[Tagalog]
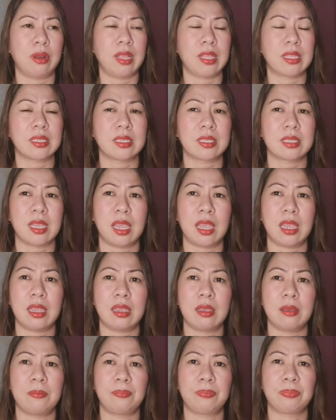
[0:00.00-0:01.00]
Let's
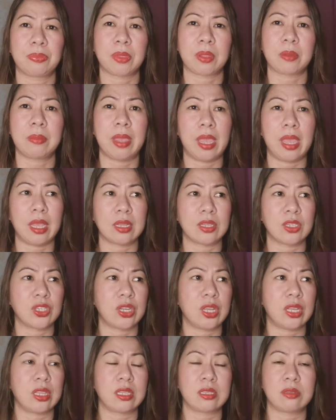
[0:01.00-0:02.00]
say, may ex
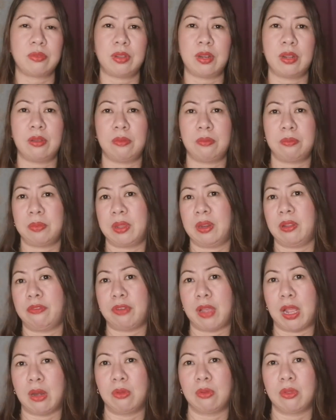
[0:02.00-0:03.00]
siya, tapos
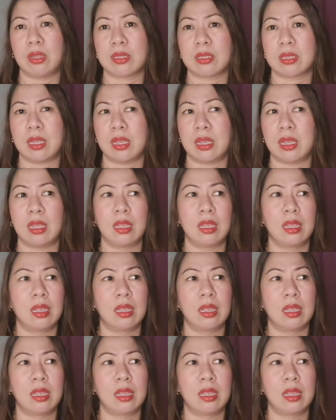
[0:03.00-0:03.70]
follow niya sa,